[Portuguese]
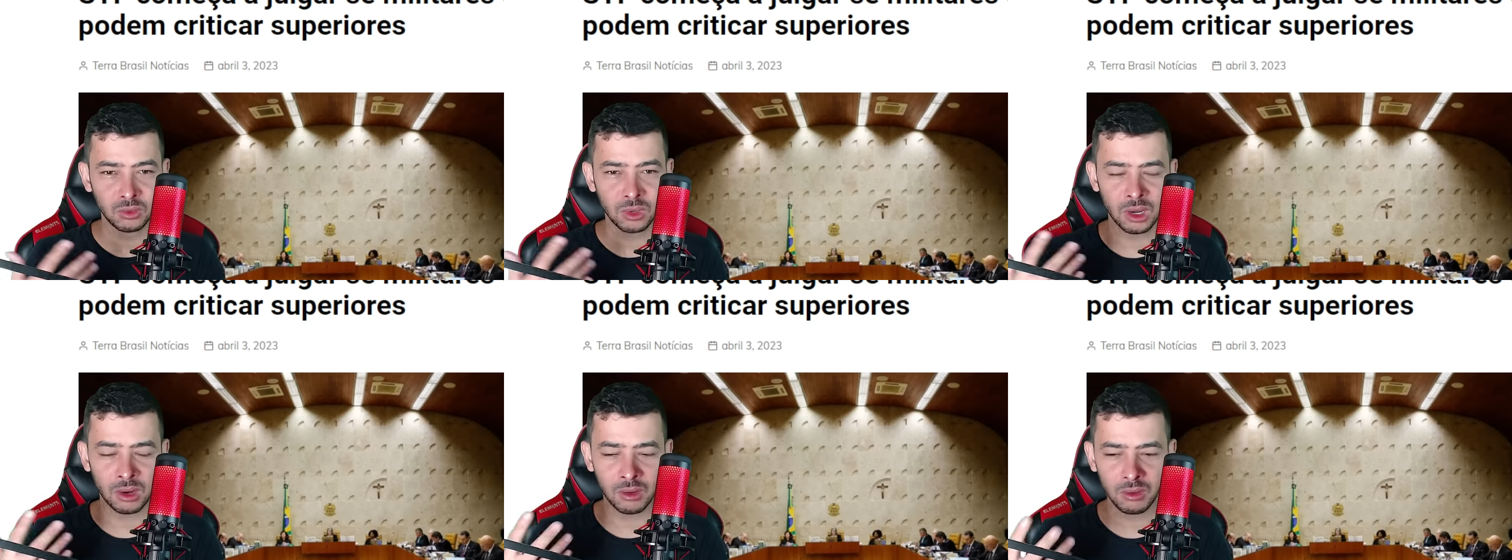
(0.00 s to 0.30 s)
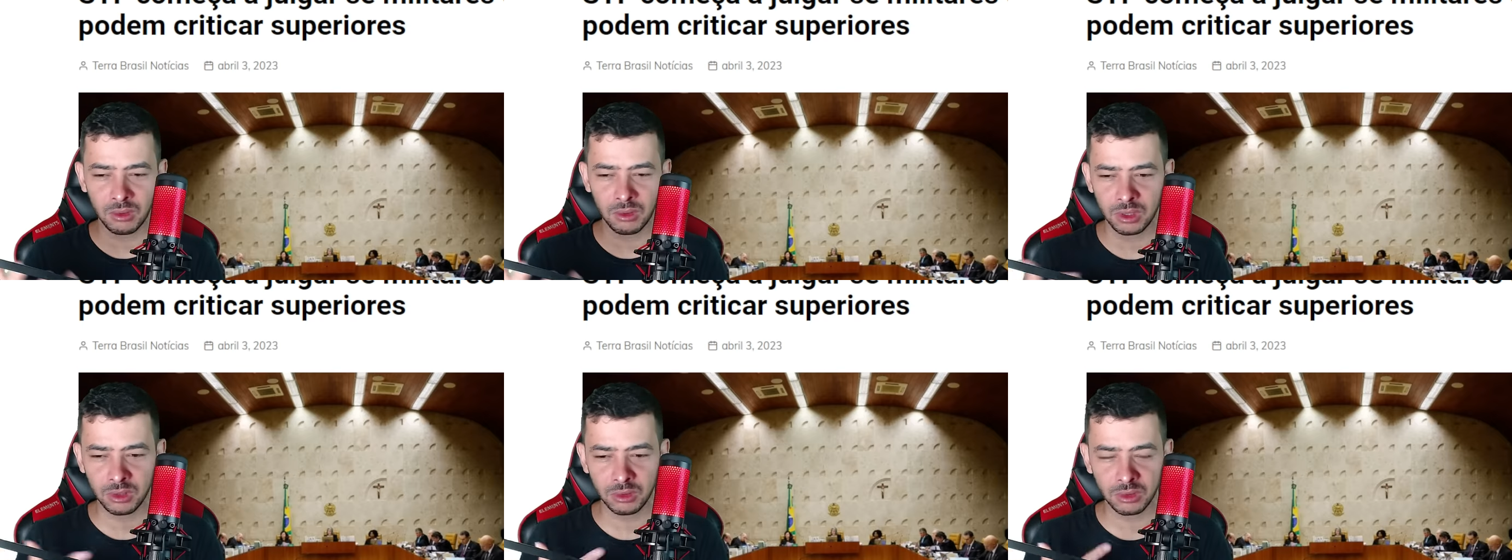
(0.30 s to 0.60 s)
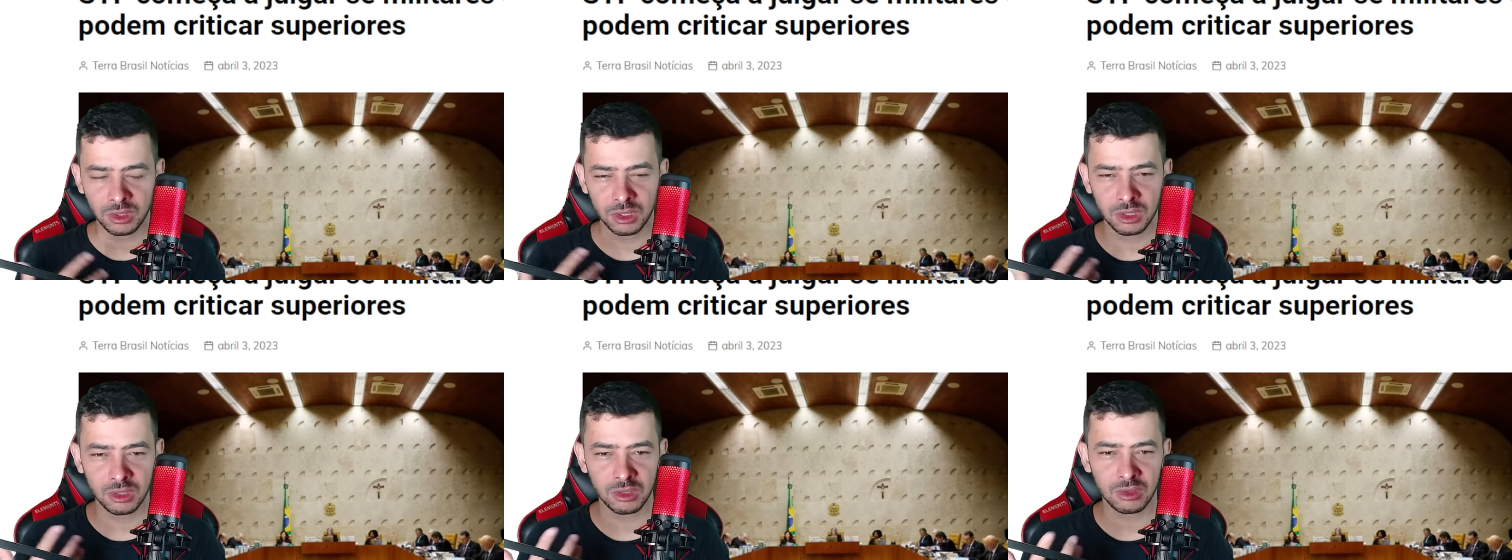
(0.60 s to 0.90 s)
algo que eu
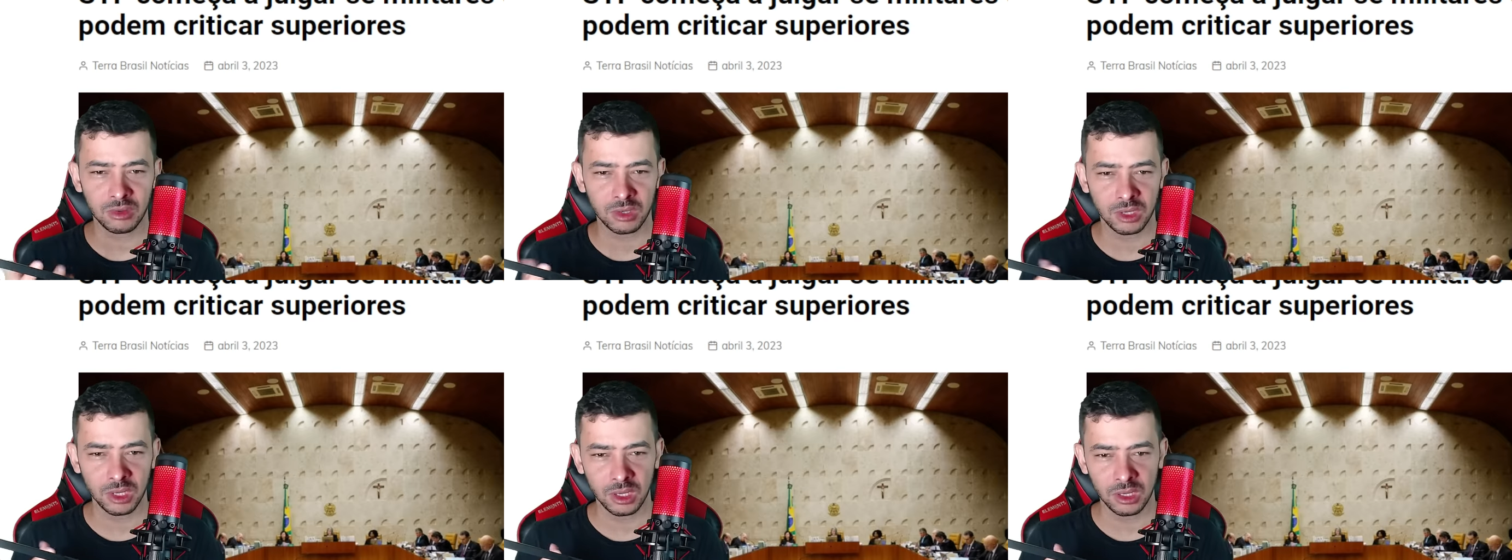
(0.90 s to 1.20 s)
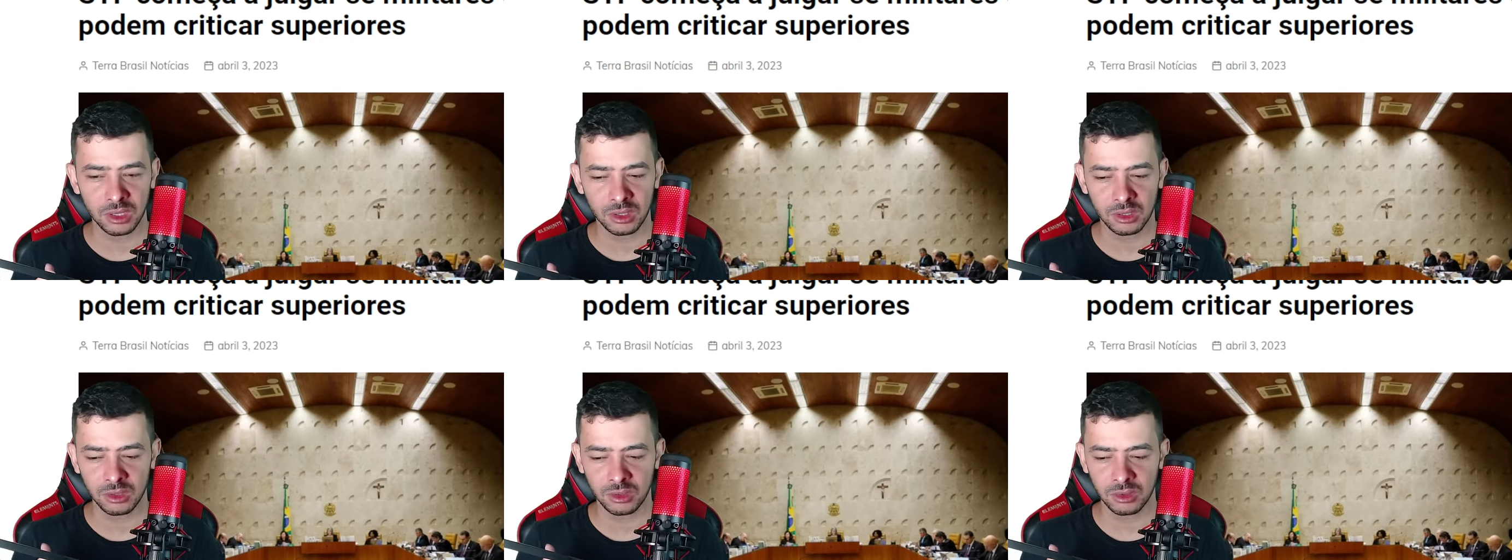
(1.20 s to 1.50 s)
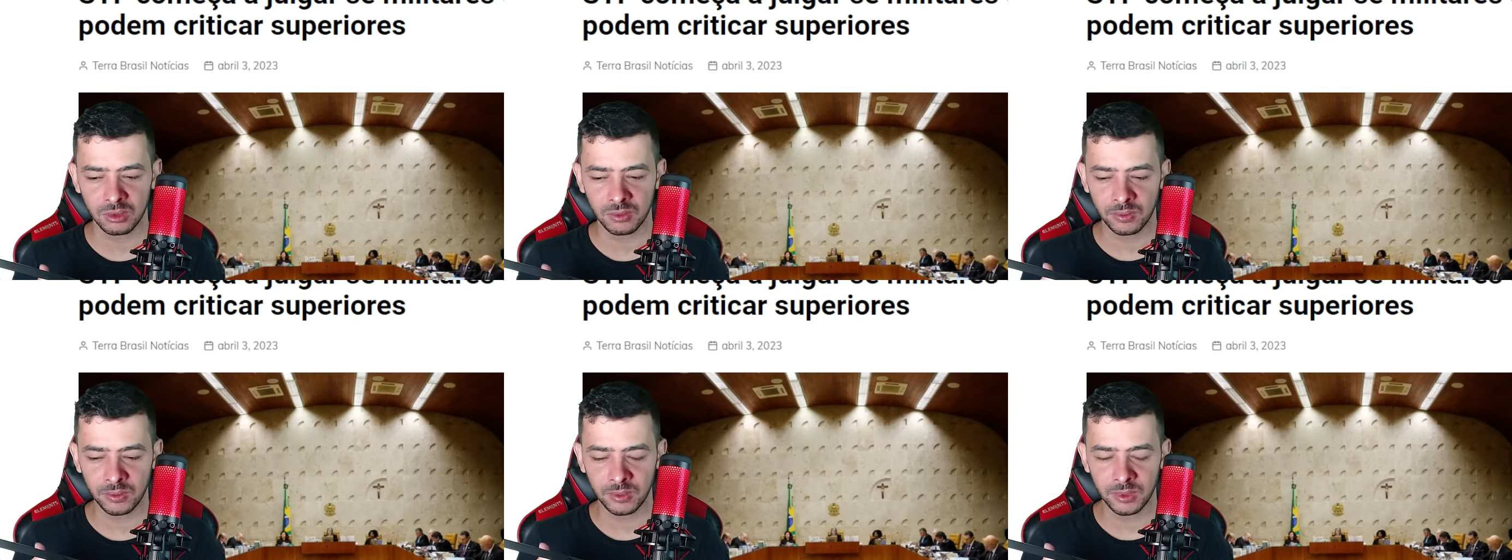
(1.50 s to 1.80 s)
desconheço?
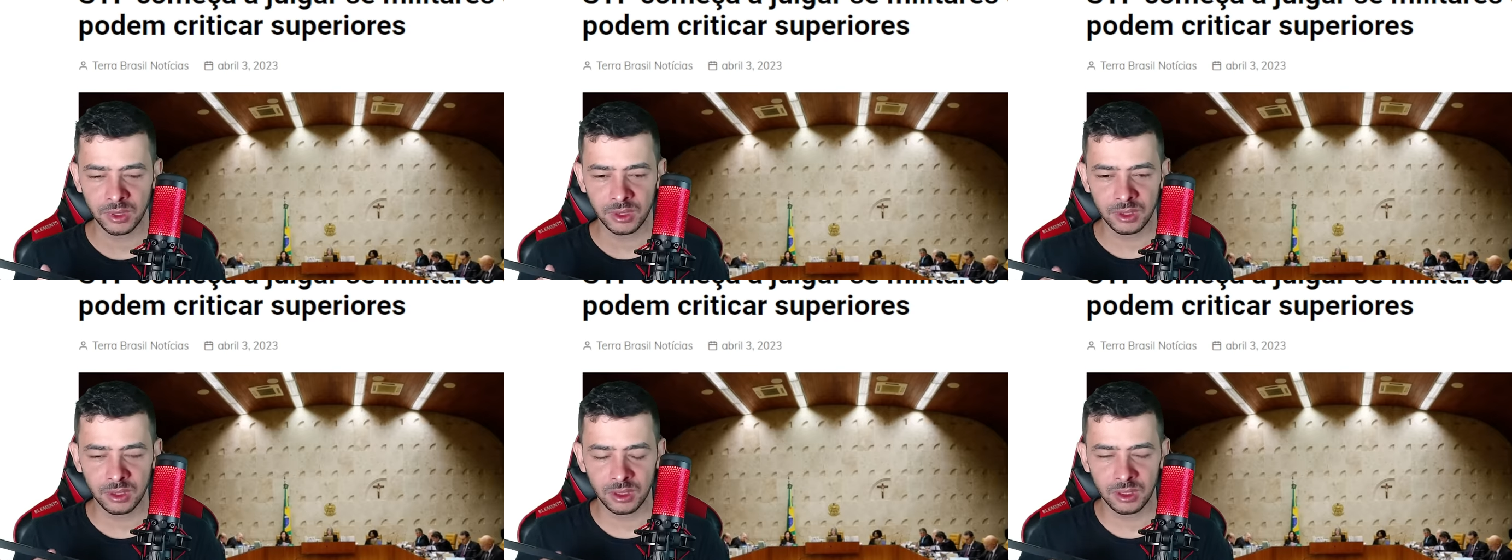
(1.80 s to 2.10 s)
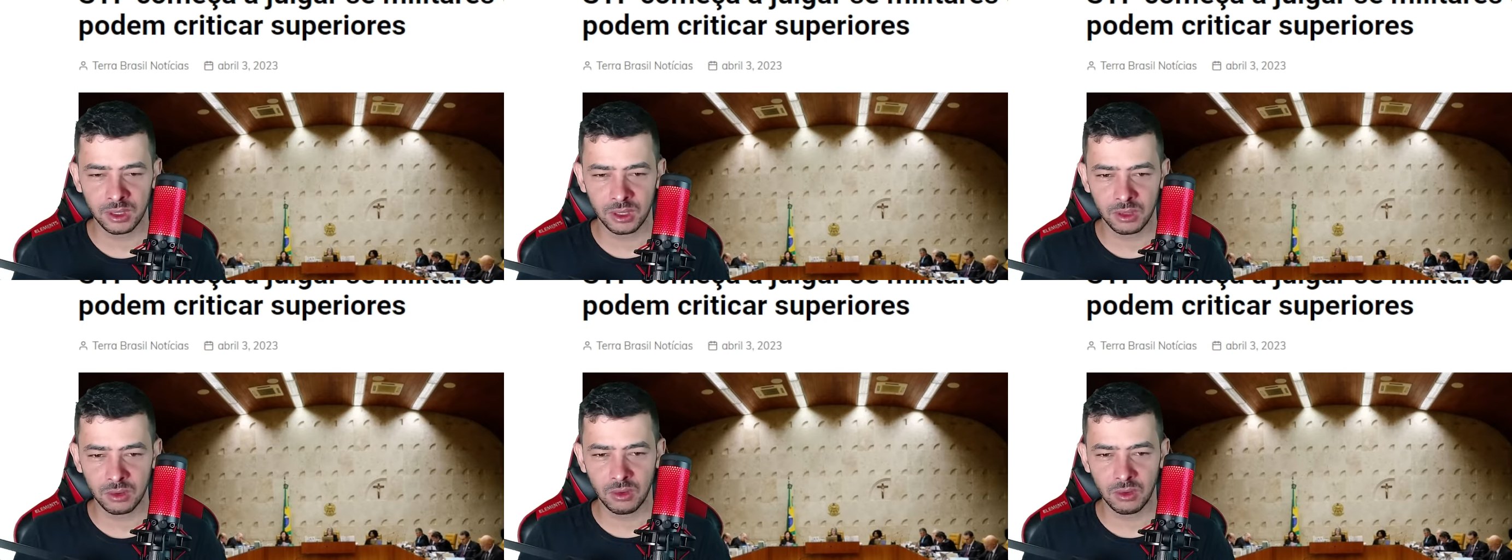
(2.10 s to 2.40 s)
Que o